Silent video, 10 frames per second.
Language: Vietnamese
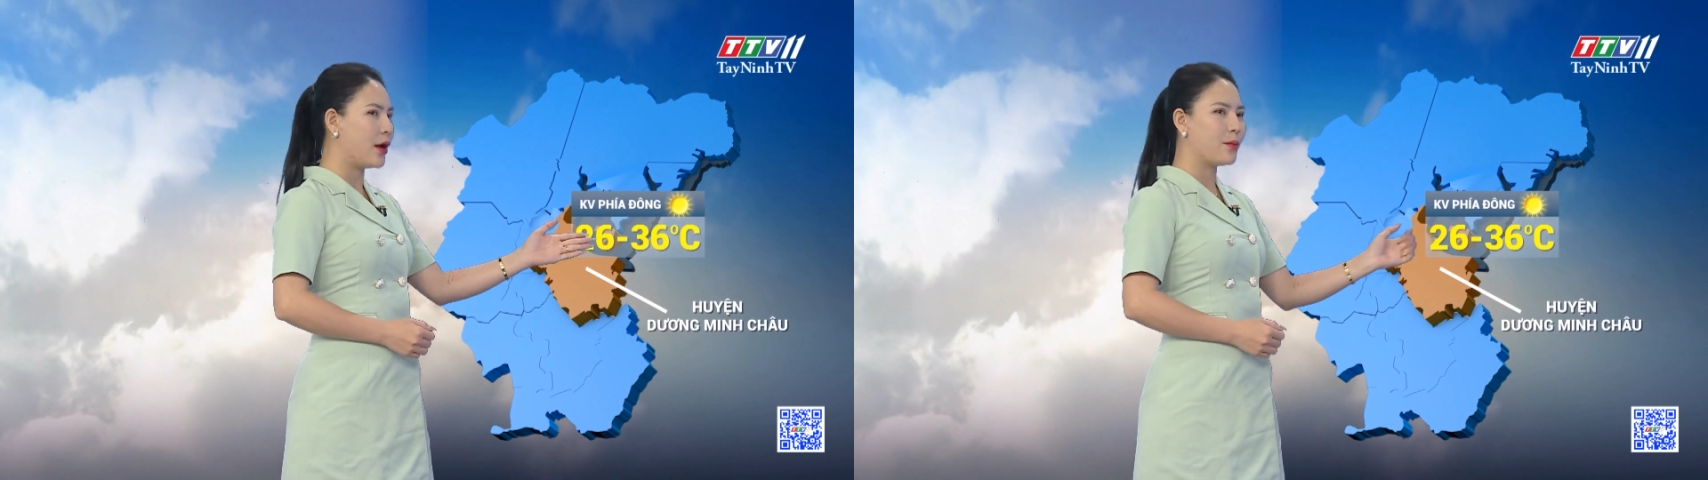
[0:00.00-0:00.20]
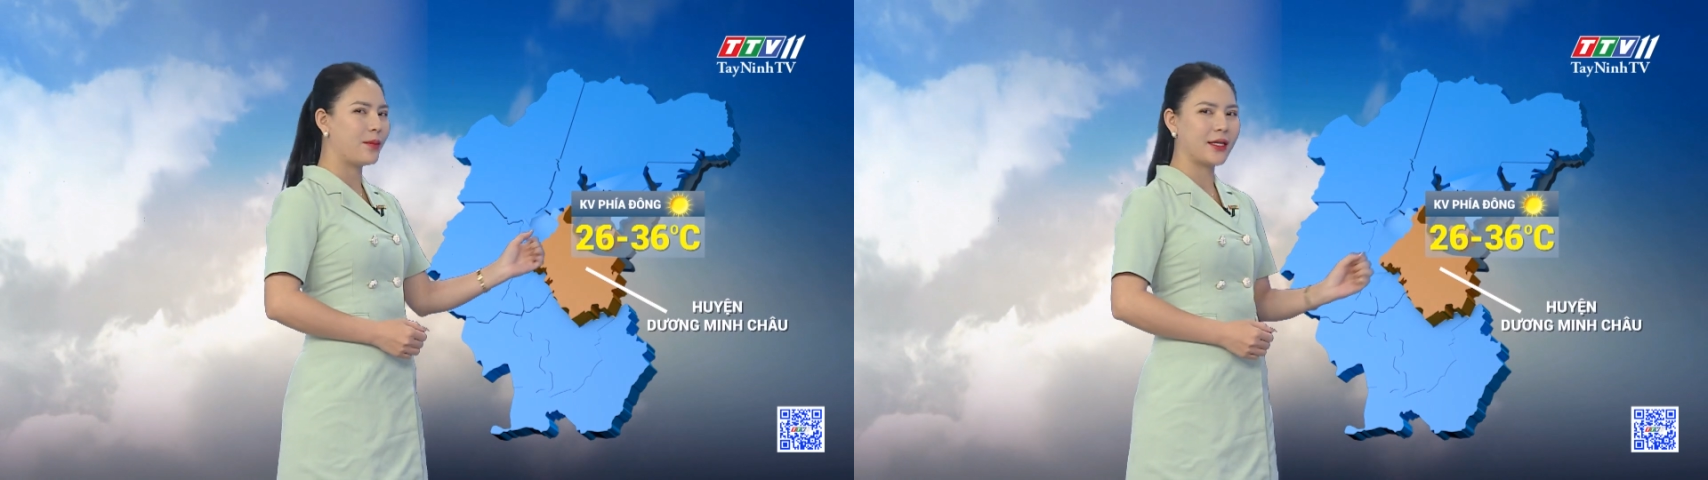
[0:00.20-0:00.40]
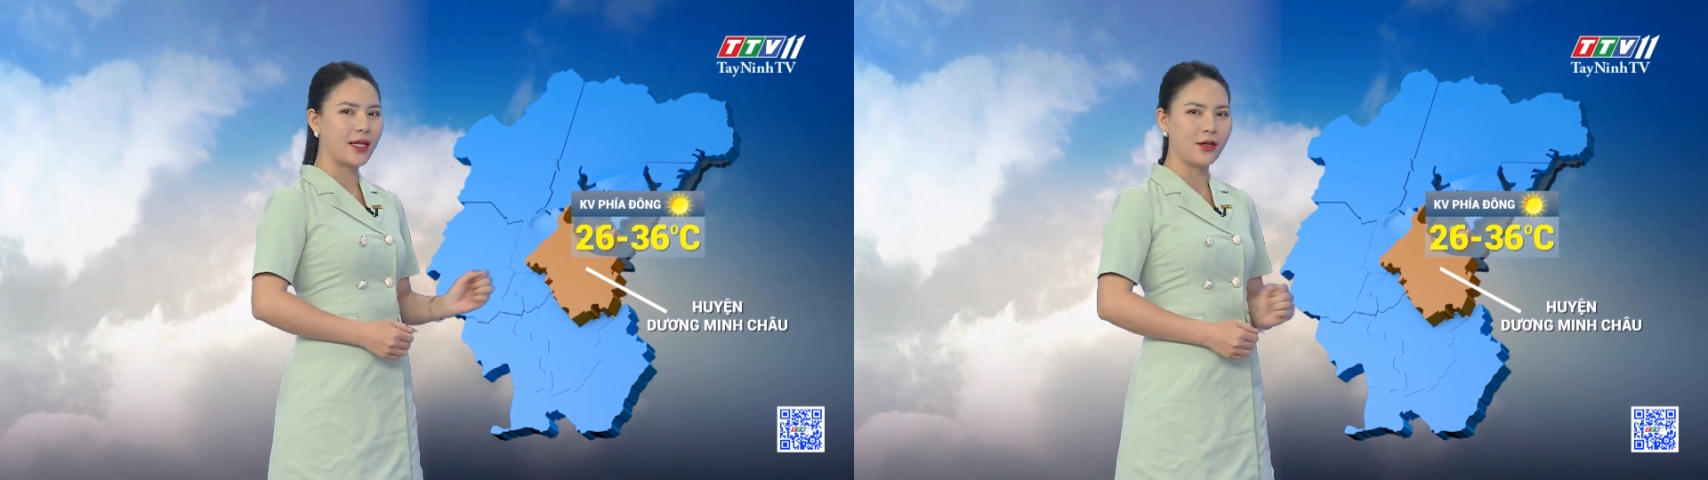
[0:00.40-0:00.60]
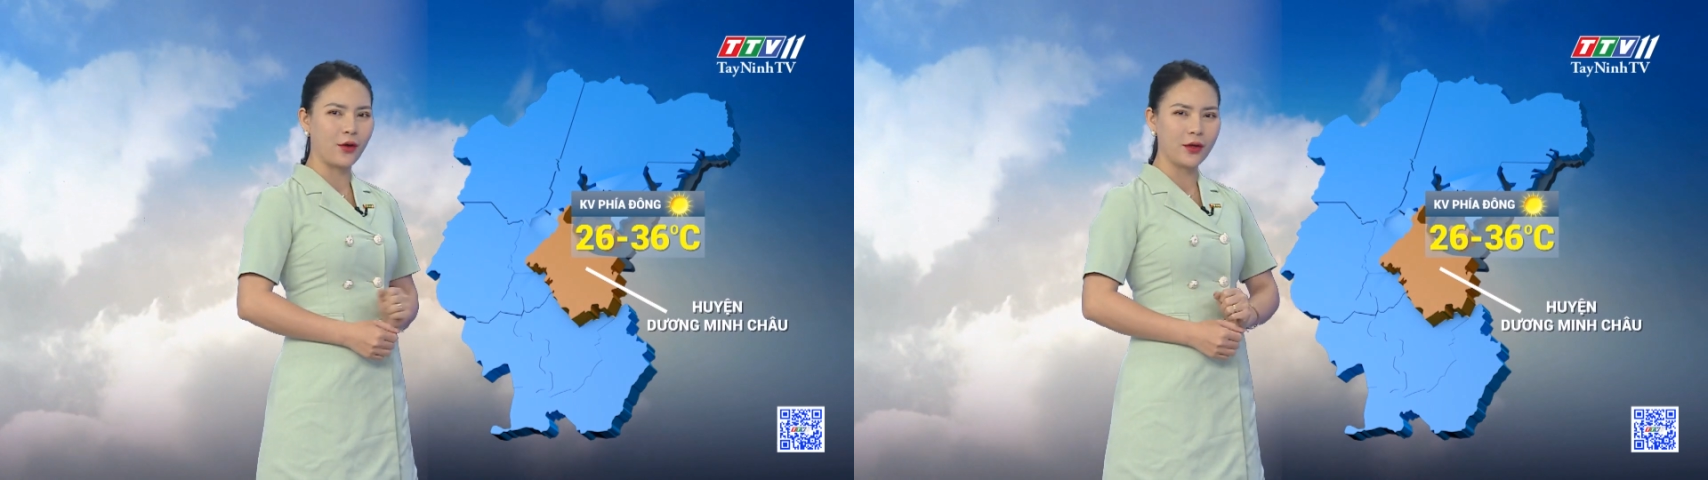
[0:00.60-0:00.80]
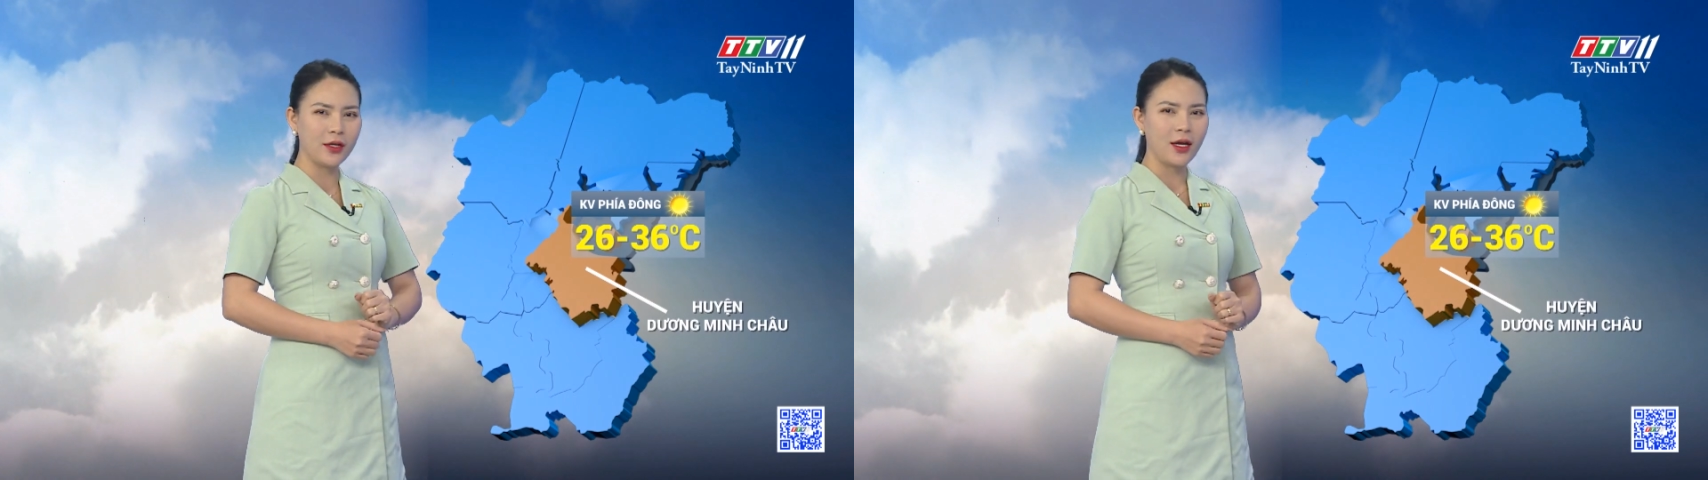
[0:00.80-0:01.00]
mây thay
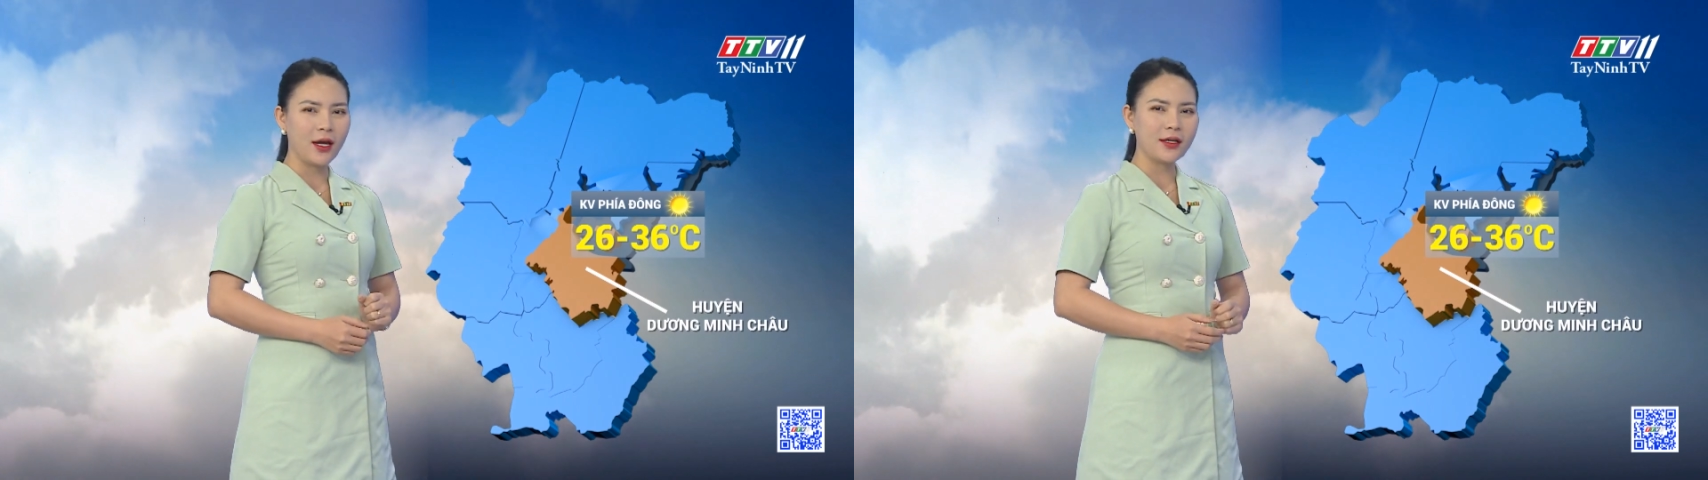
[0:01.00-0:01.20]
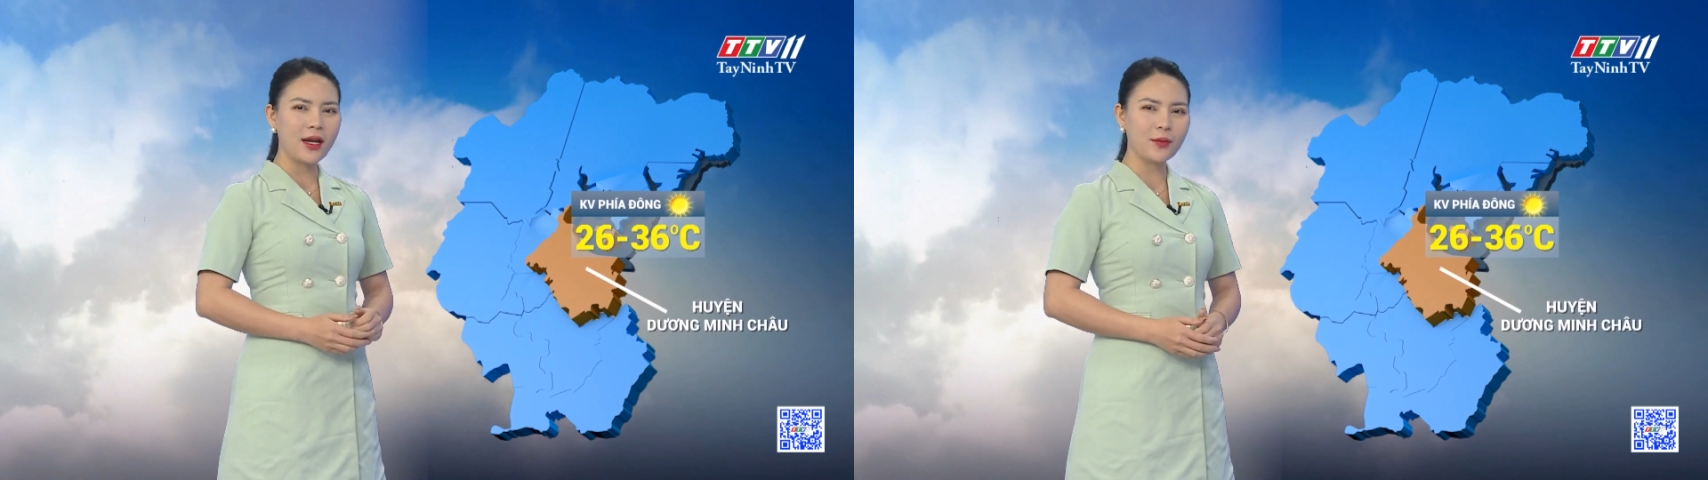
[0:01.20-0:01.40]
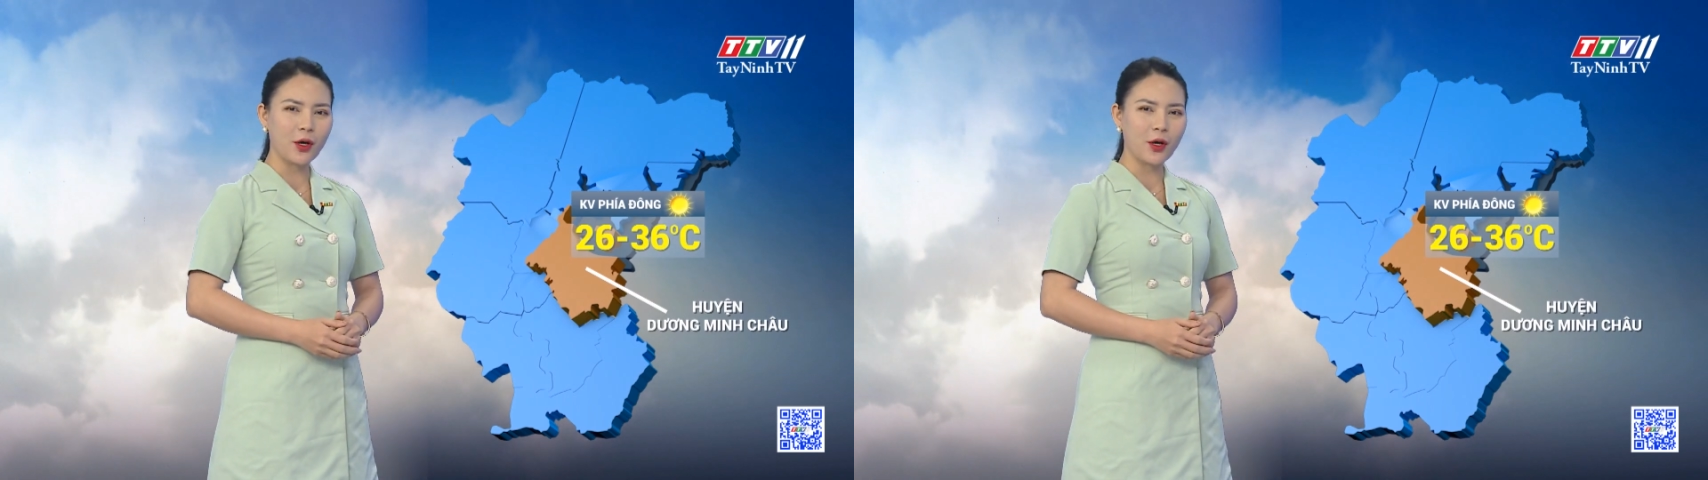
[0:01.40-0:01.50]
đổi, đêm